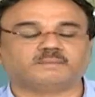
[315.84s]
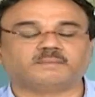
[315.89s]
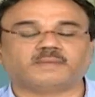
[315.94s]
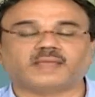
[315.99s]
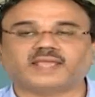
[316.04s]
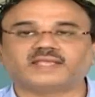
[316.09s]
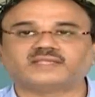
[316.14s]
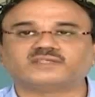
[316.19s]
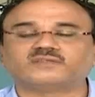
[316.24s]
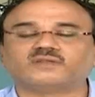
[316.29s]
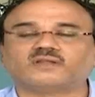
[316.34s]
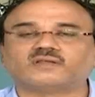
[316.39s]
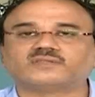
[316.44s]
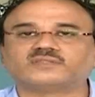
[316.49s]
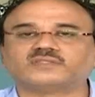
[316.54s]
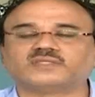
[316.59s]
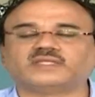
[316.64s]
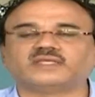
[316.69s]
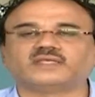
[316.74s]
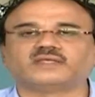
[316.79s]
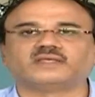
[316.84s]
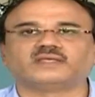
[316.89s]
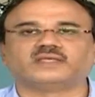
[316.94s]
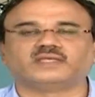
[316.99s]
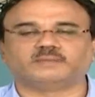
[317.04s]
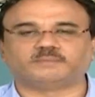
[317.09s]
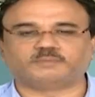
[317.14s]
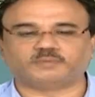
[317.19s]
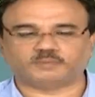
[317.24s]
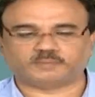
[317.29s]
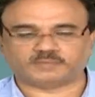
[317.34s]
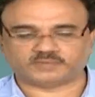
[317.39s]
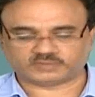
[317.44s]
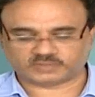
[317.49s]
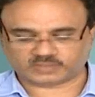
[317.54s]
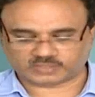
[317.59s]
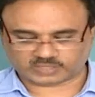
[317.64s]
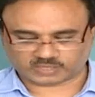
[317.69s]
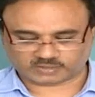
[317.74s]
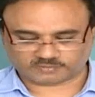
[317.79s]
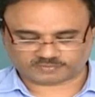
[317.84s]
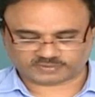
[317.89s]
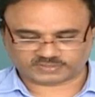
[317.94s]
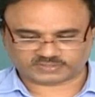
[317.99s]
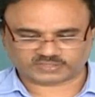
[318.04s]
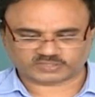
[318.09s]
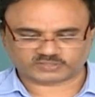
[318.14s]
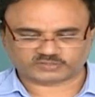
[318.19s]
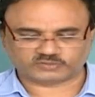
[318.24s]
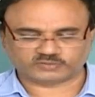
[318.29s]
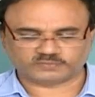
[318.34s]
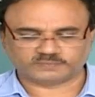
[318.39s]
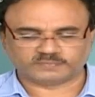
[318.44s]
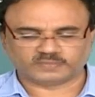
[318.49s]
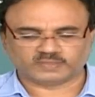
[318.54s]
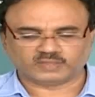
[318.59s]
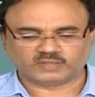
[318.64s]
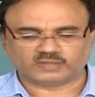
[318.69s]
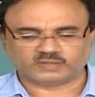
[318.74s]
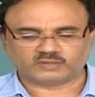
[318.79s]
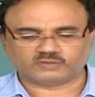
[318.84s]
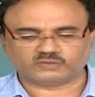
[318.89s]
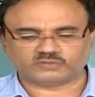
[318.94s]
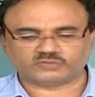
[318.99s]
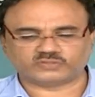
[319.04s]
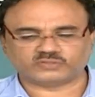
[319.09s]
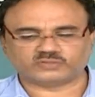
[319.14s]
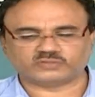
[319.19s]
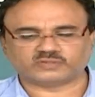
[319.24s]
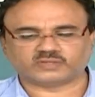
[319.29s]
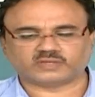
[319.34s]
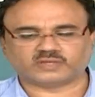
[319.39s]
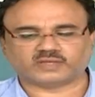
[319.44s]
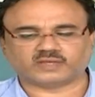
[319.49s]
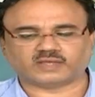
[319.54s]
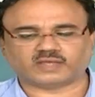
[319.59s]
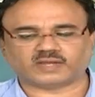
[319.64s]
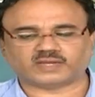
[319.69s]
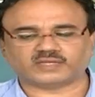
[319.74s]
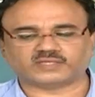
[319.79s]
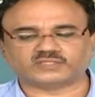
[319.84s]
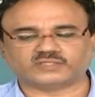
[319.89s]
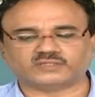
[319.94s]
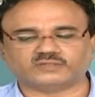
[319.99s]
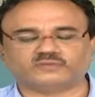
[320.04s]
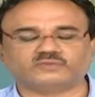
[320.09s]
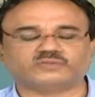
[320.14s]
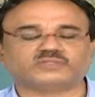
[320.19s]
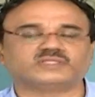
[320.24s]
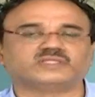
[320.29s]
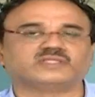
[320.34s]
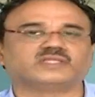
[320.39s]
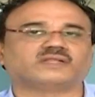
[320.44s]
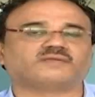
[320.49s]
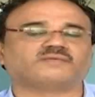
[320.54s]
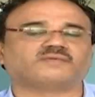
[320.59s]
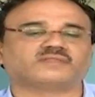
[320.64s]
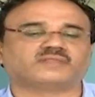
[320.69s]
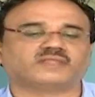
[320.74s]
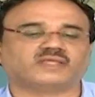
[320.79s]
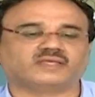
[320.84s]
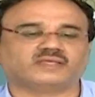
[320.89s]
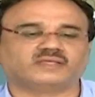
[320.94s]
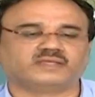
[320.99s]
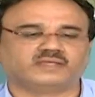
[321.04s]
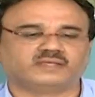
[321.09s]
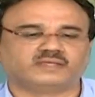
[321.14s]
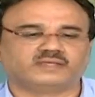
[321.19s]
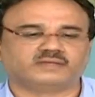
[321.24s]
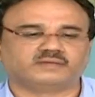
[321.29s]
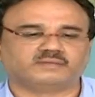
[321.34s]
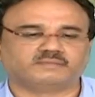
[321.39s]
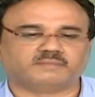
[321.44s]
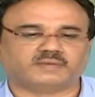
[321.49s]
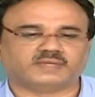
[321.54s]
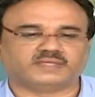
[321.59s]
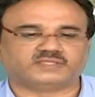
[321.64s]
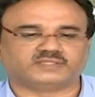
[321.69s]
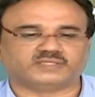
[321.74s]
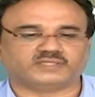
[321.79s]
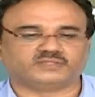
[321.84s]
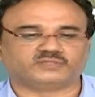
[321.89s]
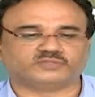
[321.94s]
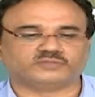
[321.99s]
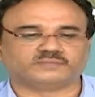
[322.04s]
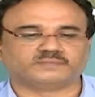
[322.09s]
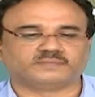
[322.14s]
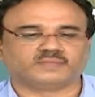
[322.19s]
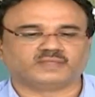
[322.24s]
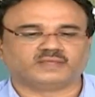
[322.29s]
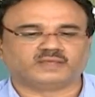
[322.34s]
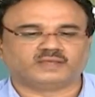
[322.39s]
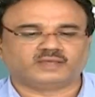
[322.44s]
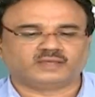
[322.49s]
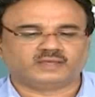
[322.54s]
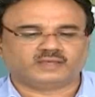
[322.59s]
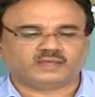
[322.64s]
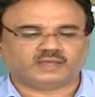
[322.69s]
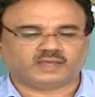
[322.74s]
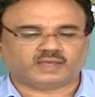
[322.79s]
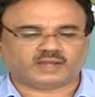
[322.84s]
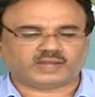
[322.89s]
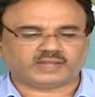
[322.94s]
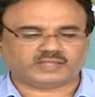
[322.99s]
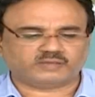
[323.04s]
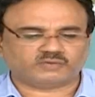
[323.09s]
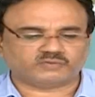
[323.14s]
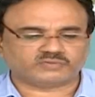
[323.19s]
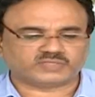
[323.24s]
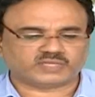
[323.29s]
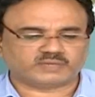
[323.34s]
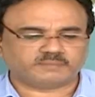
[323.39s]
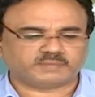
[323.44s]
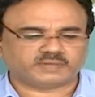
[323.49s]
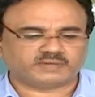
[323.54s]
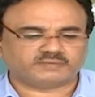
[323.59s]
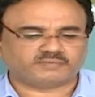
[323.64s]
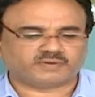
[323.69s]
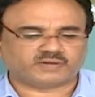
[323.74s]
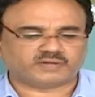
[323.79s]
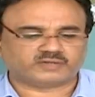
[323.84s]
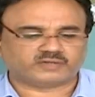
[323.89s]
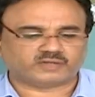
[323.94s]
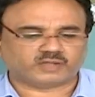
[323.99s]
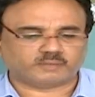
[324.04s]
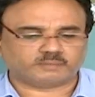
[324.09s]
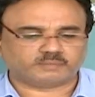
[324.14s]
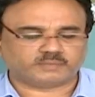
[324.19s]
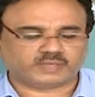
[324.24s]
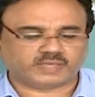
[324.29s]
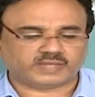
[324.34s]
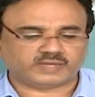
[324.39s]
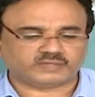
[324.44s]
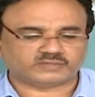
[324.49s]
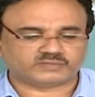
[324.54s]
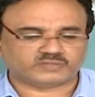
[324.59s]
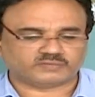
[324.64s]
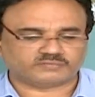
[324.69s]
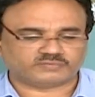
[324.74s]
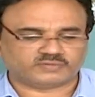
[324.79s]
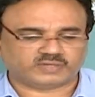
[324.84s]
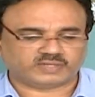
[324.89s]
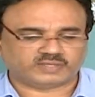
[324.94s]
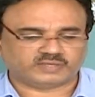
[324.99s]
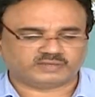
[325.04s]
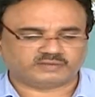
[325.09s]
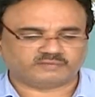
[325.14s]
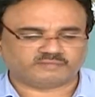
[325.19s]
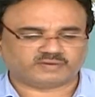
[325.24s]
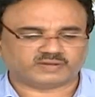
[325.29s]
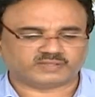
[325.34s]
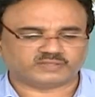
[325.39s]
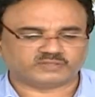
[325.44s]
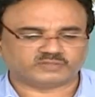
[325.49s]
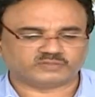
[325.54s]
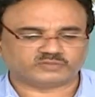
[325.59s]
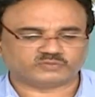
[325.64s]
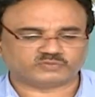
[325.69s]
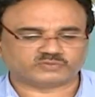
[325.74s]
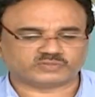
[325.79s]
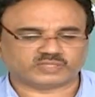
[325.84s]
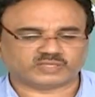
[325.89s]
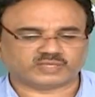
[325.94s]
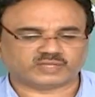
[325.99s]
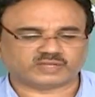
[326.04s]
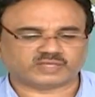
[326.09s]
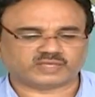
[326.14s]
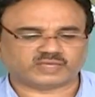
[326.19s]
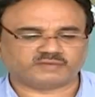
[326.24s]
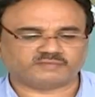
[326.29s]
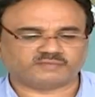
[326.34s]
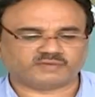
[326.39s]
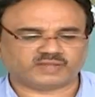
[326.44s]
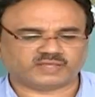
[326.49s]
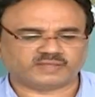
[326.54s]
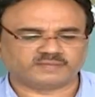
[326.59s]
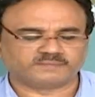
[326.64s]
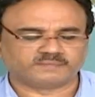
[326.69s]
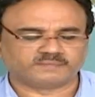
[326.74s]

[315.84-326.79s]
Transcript: బ్యాంక్ స్టాక్స్ని ఇప్పుడు ప్రస్తుతానికి అవాయిడ్ చేయొచ్చు కొంచెం కరెక్షన్ వచ్చిన తర్వాత బై చేయొచ్చు అలాగే ఒకసారి మనం ఇవాళ టాప్ గెయినర్స్ ఆఫ్ ది డే ఇవాళ చూస్తే కనుక ఇవాళ